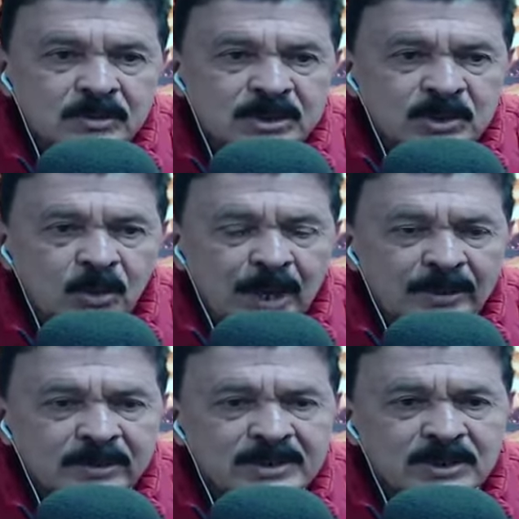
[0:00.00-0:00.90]

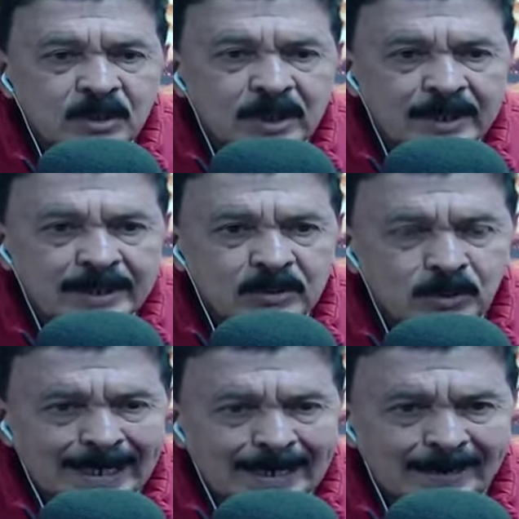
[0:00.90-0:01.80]
ciudadano o ciudadana
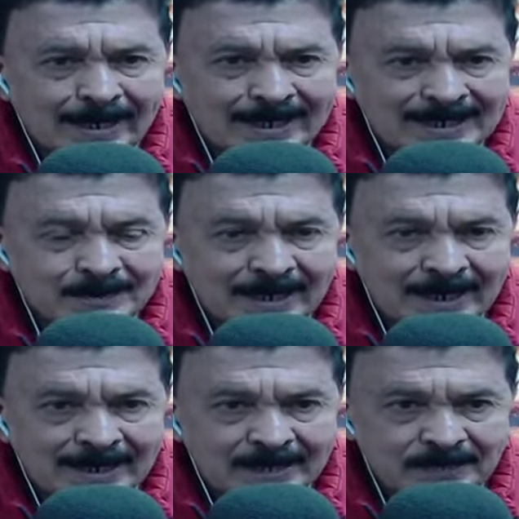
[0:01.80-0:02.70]
cundinamarqués para
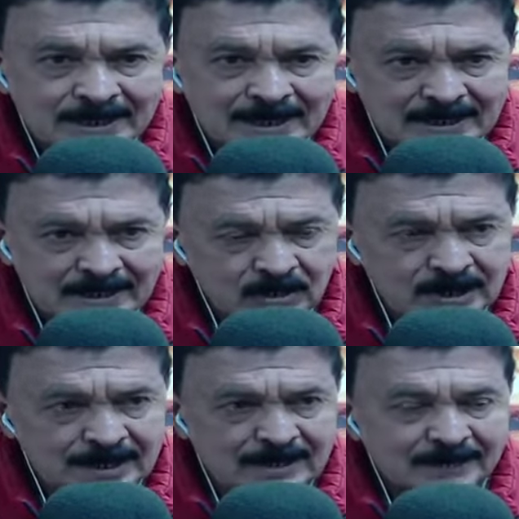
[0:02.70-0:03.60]
que represente. Yo
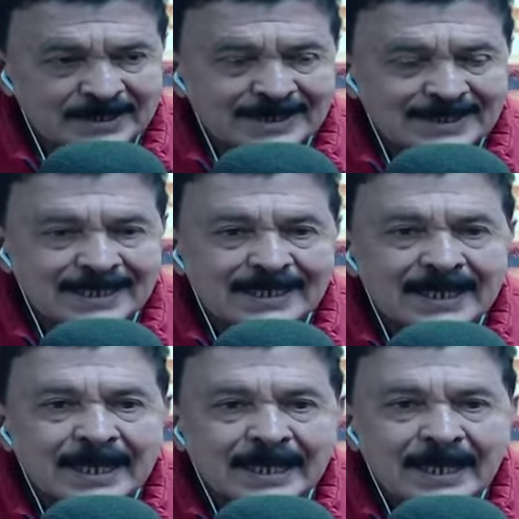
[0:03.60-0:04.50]
desde que pisé esta
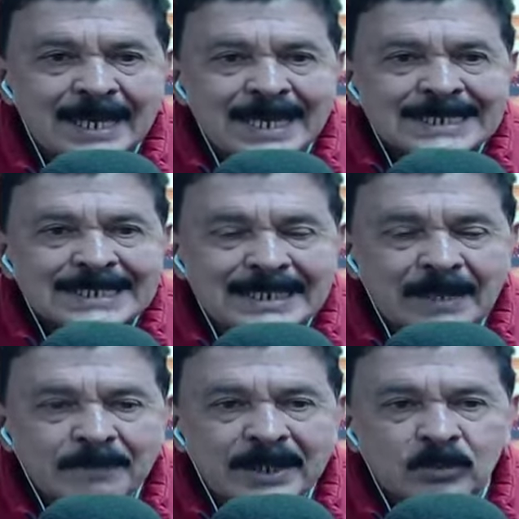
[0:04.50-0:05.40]
tierra,
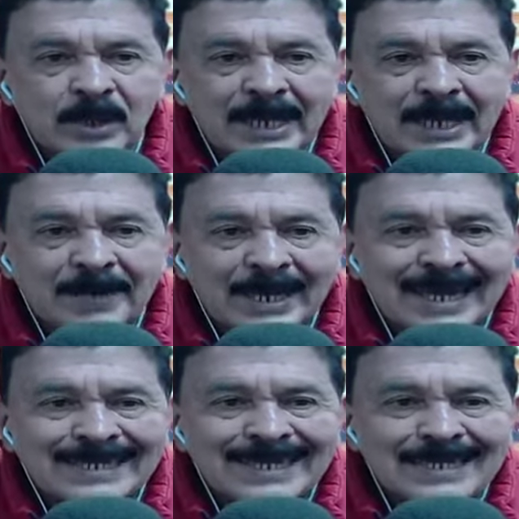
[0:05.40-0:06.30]
siempre
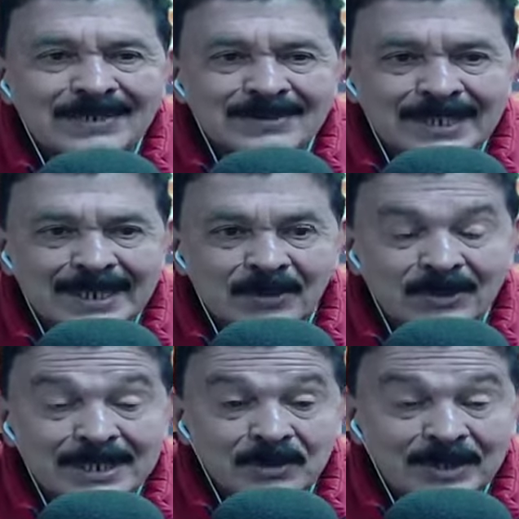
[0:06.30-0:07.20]
Cundinamarca ha tenido
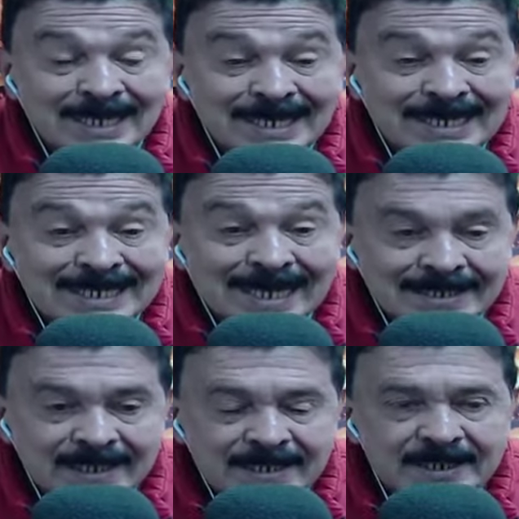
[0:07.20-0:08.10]
senadores, llegó a tener hasta
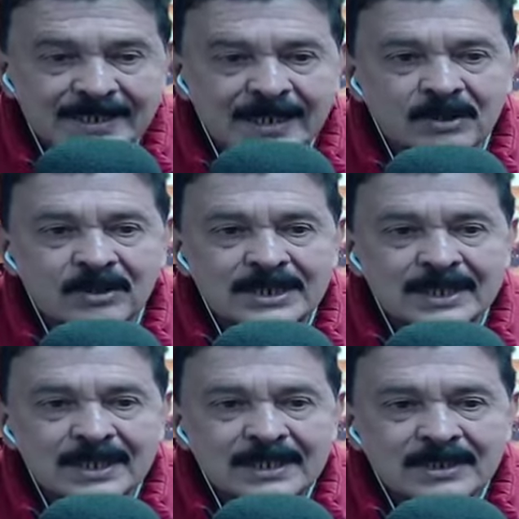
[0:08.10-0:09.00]
seis senadores.
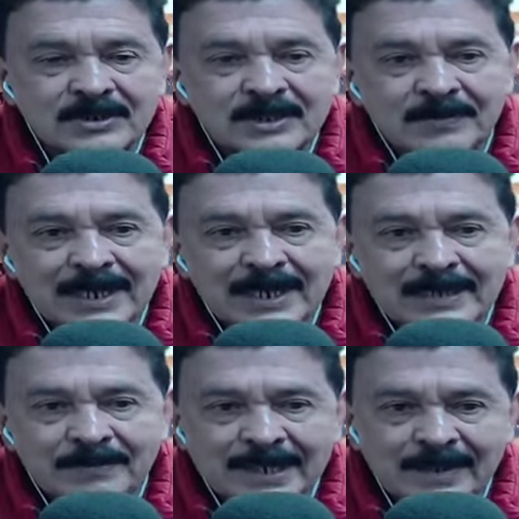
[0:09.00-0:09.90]
Si usted mira el
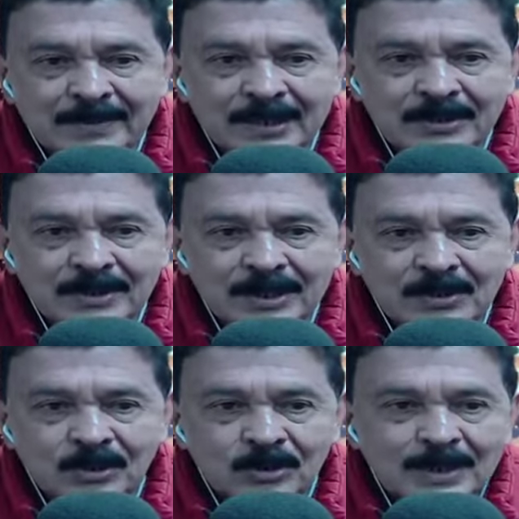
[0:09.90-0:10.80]
departamento de
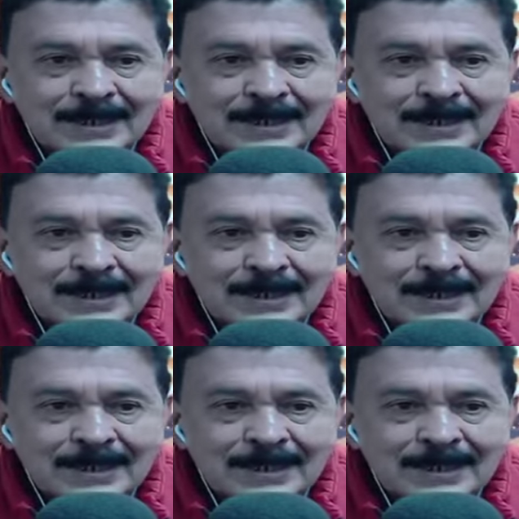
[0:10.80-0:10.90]
Córdoba, Córdoba